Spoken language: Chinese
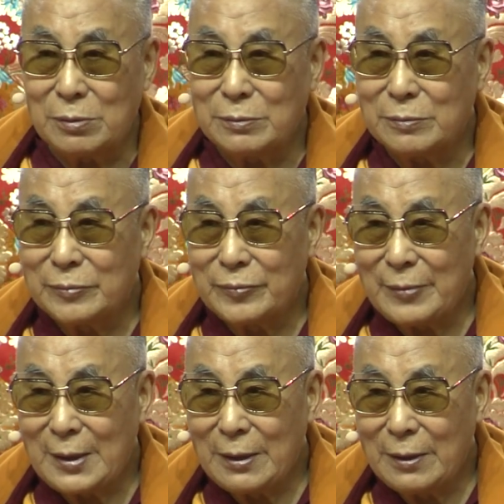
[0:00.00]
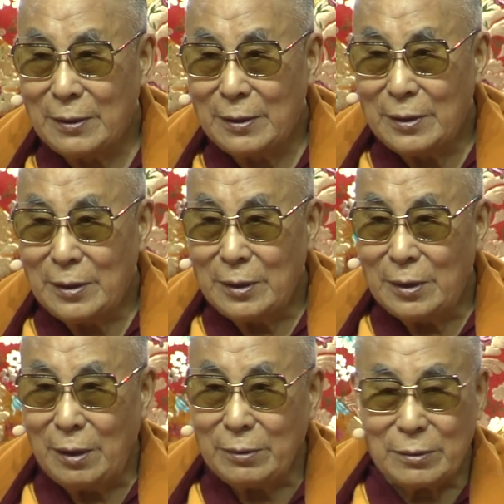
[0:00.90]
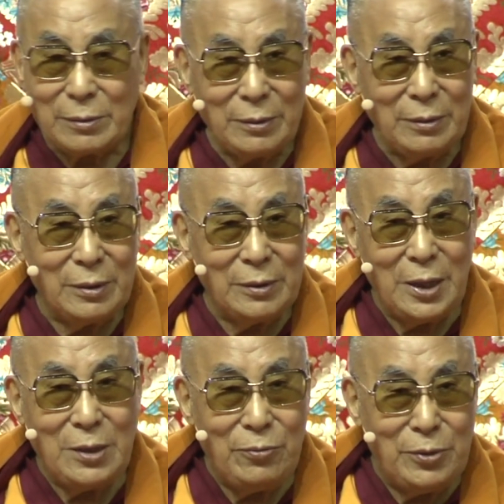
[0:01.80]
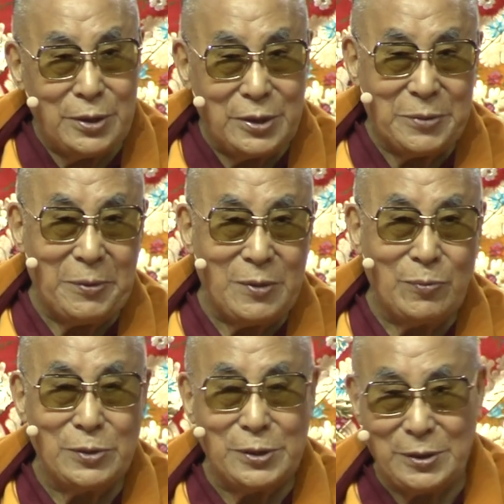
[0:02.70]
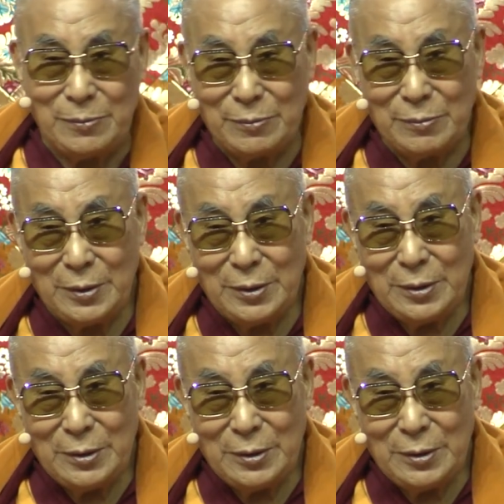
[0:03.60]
韩传佛教、日传佛教等，我觉得这种的说法都是错误的。